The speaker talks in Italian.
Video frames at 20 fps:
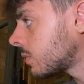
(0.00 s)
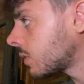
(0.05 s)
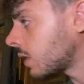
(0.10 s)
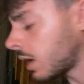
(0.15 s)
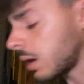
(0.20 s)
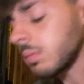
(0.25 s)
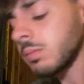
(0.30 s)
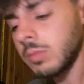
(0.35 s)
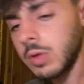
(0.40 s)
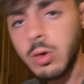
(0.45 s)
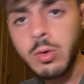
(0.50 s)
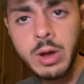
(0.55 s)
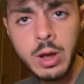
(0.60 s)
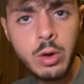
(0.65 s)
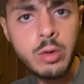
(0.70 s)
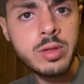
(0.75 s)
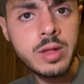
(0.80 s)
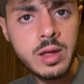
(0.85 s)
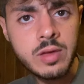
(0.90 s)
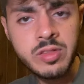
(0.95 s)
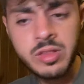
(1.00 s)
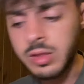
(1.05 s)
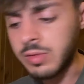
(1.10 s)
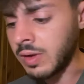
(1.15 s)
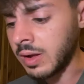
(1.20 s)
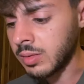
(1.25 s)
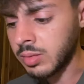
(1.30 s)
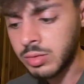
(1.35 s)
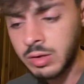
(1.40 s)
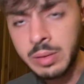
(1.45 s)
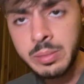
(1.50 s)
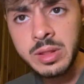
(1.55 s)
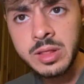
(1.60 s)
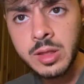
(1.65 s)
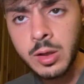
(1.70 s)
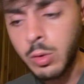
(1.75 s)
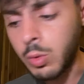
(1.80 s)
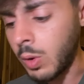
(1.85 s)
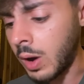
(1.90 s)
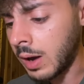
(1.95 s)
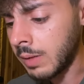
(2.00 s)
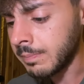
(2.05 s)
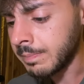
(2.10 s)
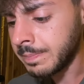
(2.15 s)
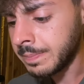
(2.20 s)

Eh, è una cosa che si fa solamente qua.